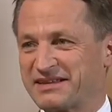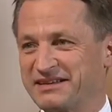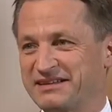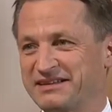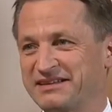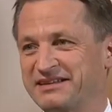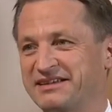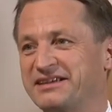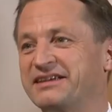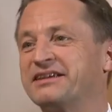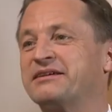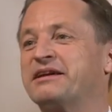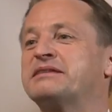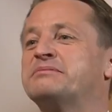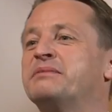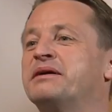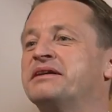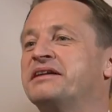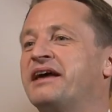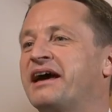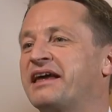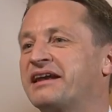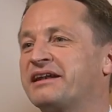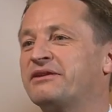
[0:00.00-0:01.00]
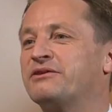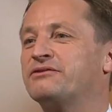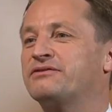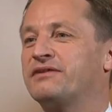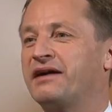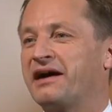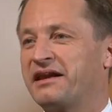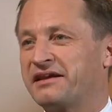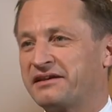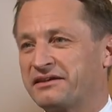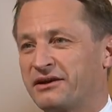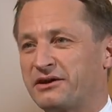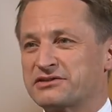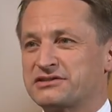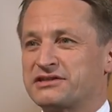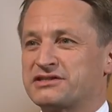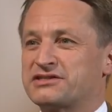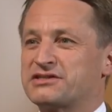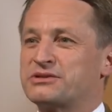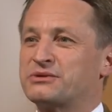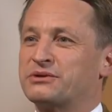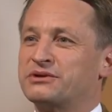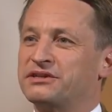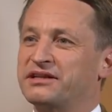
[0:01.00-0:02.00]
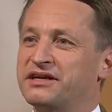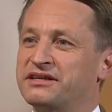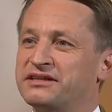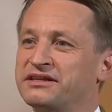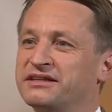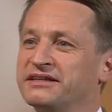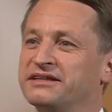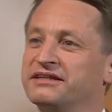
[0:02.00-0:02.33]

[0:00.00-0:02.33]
das ist, geht von mir Nadel und Faden raus das zugenäht. Das